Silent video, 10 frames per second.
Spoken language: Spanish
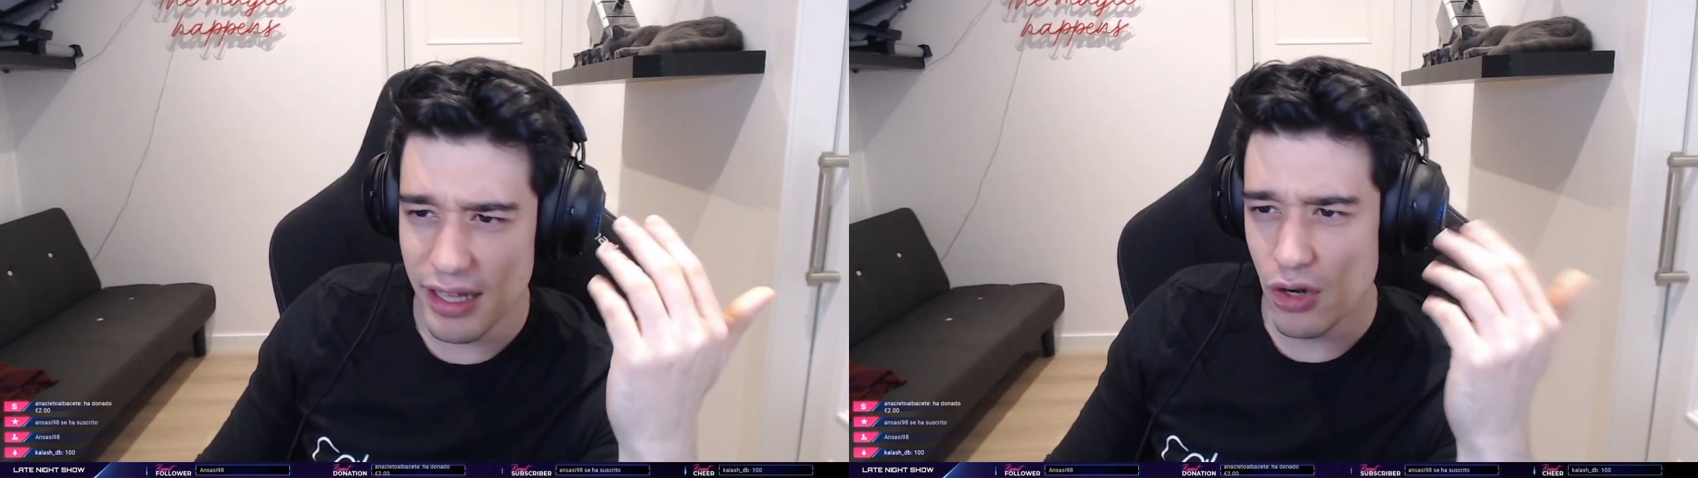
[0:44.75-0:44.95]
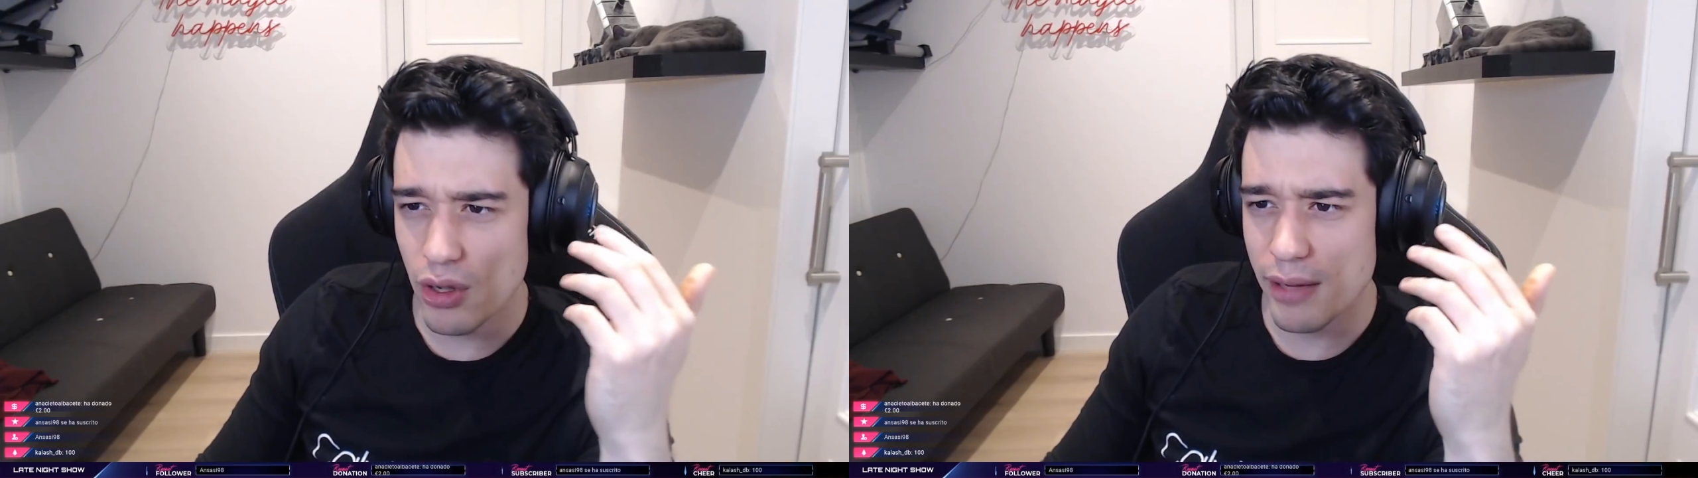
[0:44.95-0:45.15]

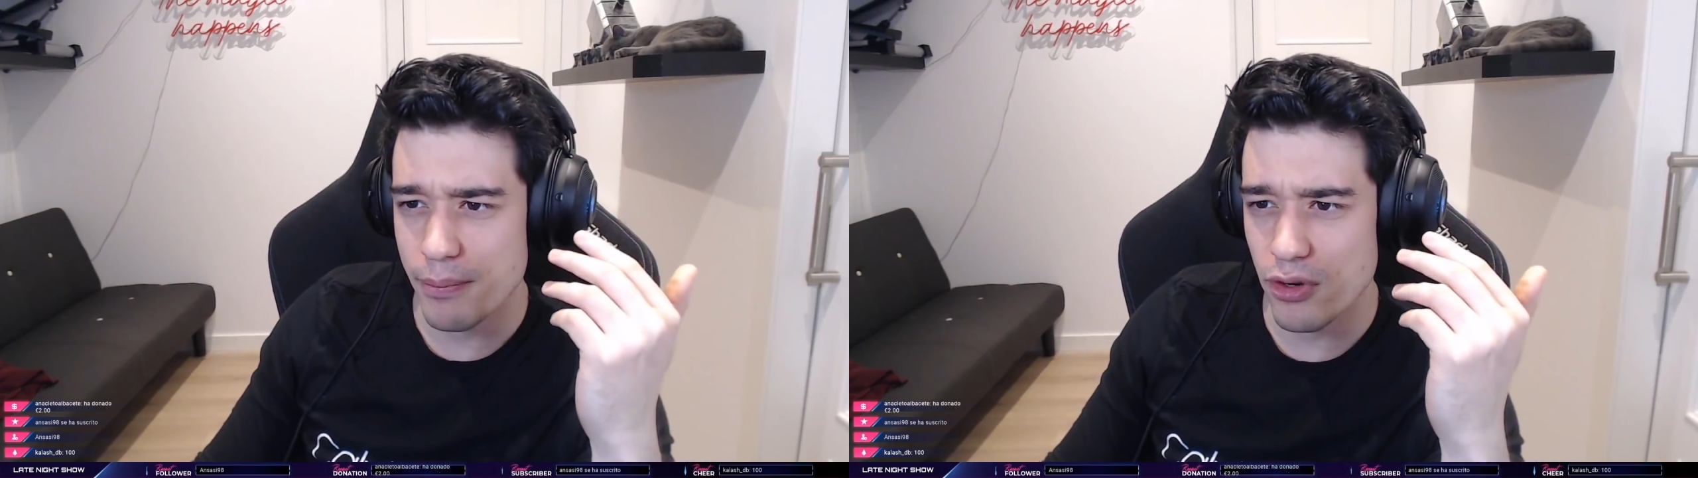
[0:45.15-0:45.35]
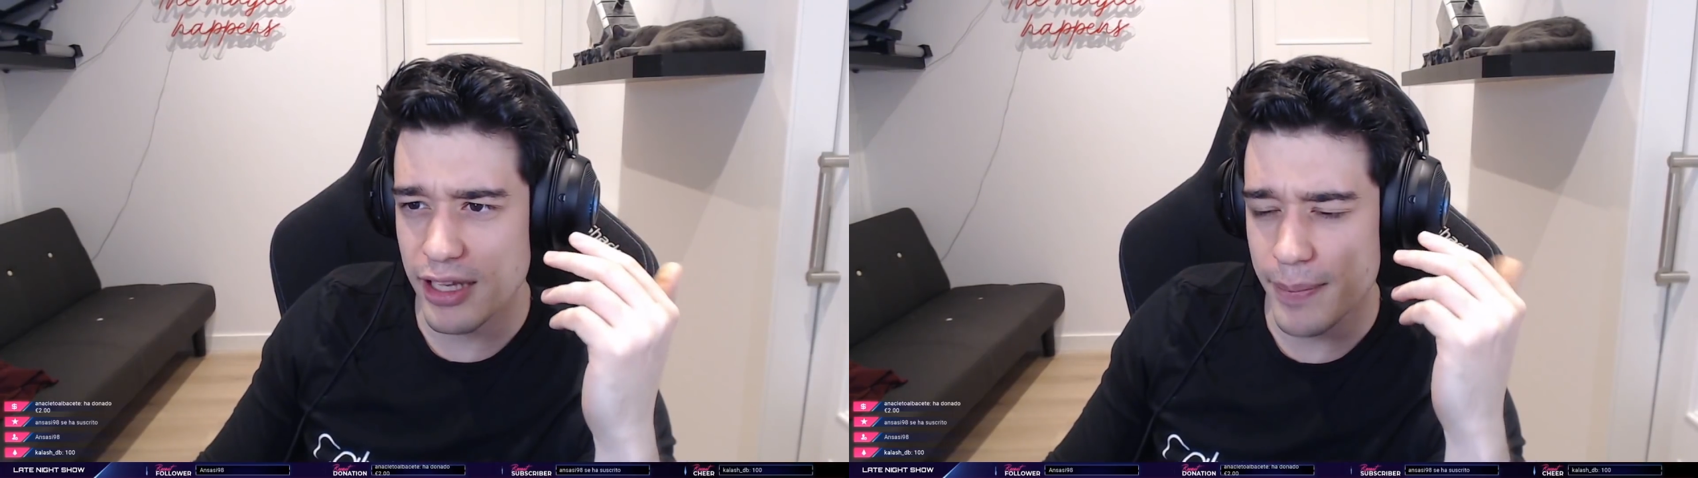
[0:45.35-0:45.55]
de Logan
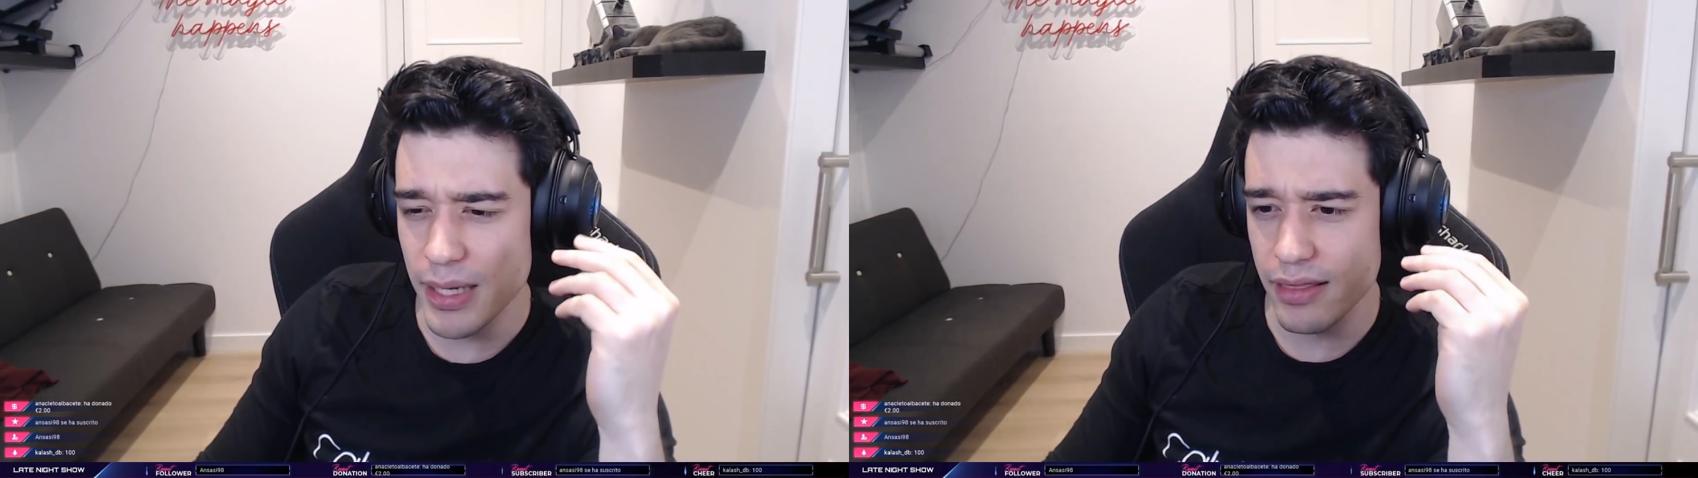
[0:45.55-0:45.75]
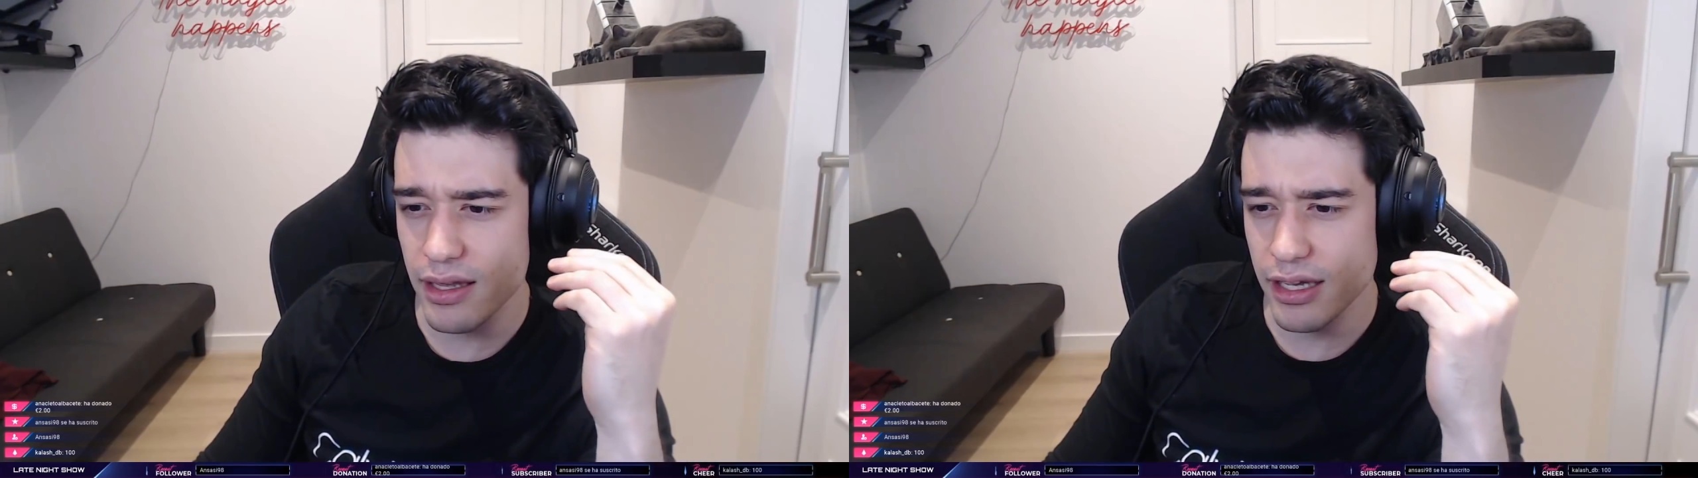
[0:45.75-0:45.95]
Paul que parecía